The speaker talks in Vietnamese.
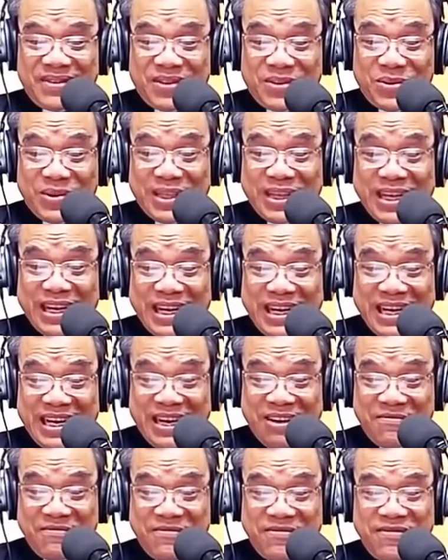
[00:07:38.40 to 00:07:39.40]
có thể
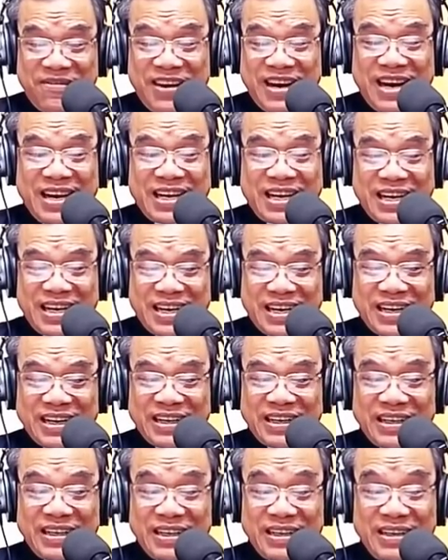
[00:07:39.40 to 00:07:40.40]
khám phá ra
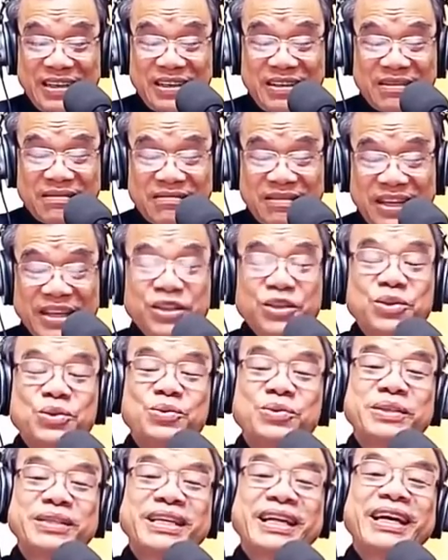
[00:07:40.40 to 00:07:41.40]
rằng thánh
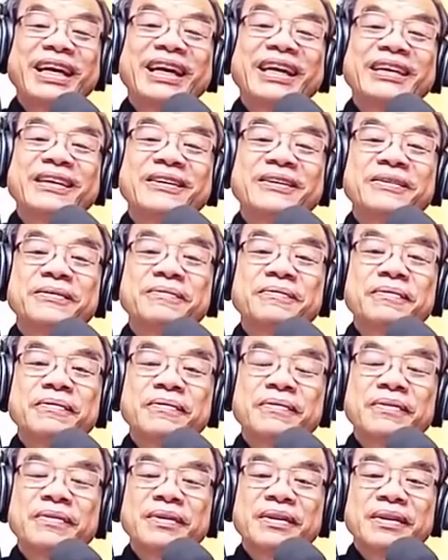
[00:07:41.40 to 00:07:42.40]
du xe
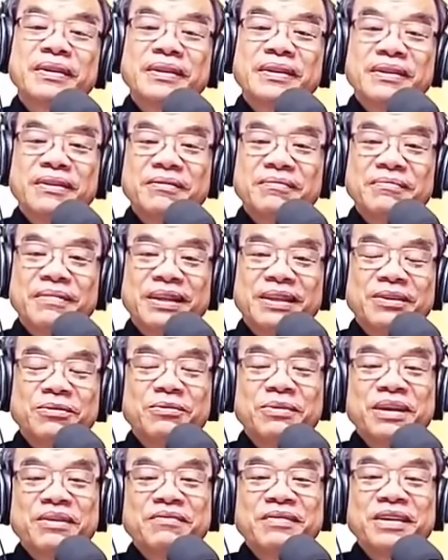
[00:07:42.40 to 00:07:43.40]
mà
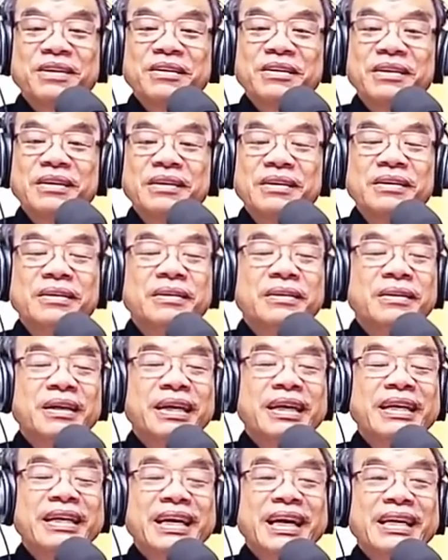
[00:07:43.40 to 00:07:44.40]
chúng ta vừa
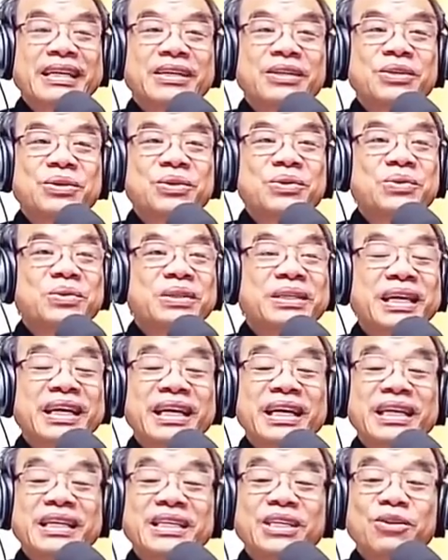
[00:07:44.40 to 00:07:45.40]
hay hát du
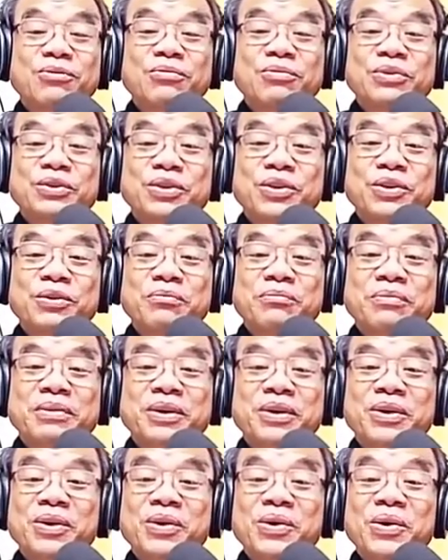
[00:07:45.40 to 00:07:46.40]
xe trong xóm
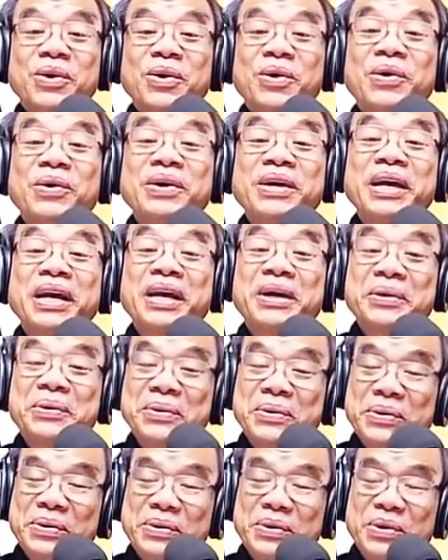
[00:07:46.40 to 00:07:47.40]
nhỏ khó
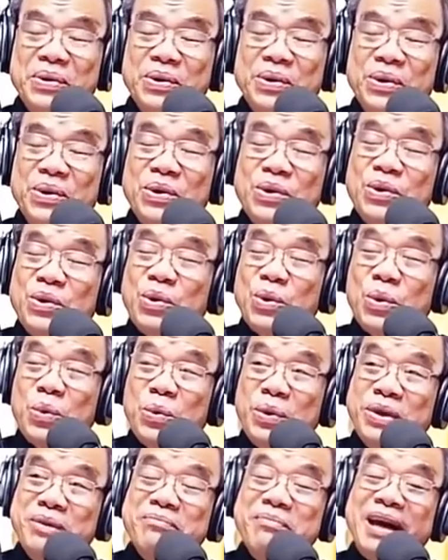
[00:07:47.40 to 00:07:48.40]
nghèo
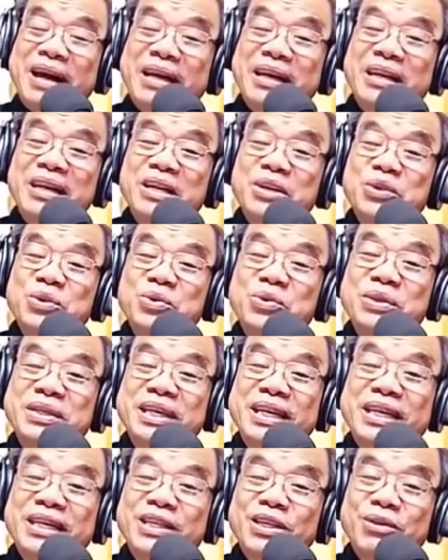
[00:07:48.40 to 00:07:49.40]
nguyên bản là du
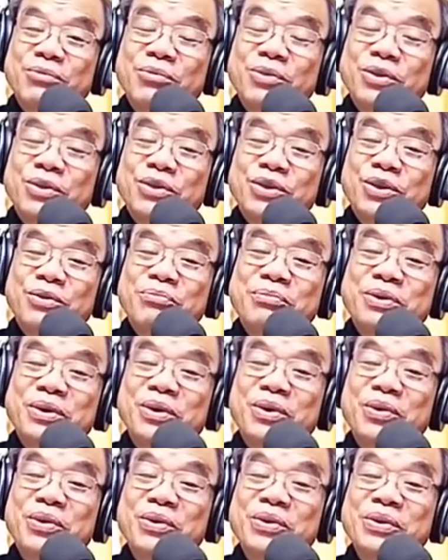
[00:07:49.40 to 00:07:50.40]
xe trong xóm
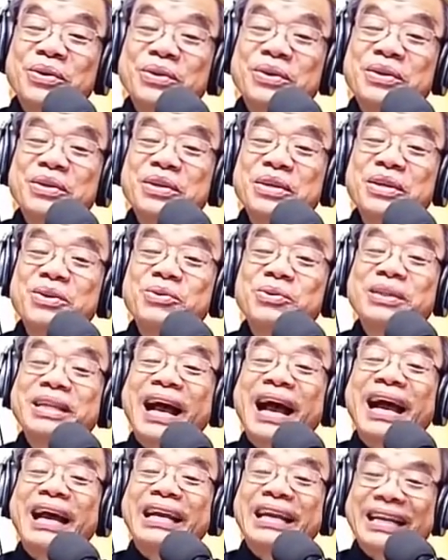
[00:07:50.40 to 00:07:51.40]
nhỏ điêu
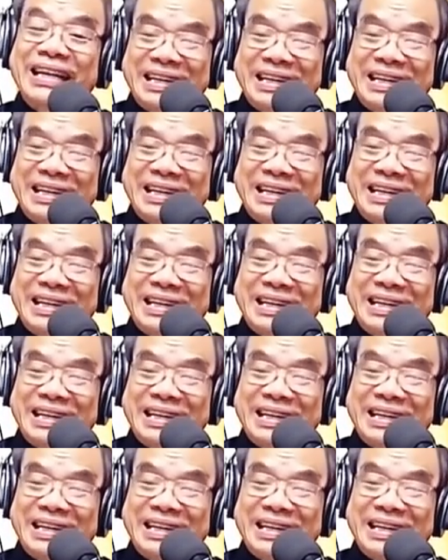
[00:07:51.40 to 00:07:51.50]
tàn